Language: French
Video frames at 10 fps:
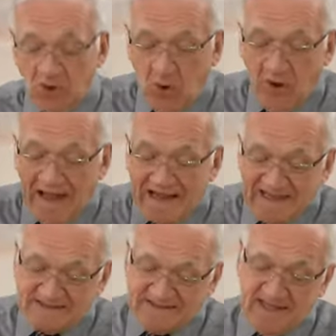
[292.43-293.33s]
Non, à
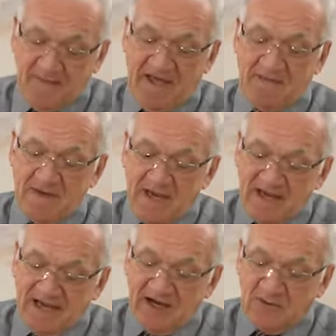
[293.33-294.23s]
l'instant même,
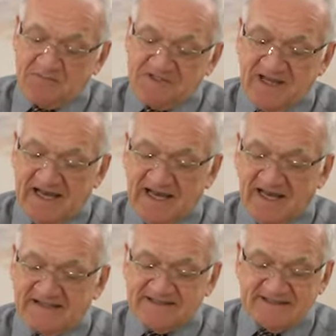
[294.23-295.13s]
elle obtient la
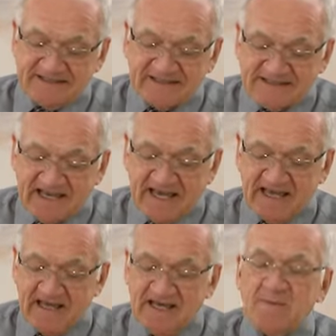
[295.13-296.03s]
grâce nécessaire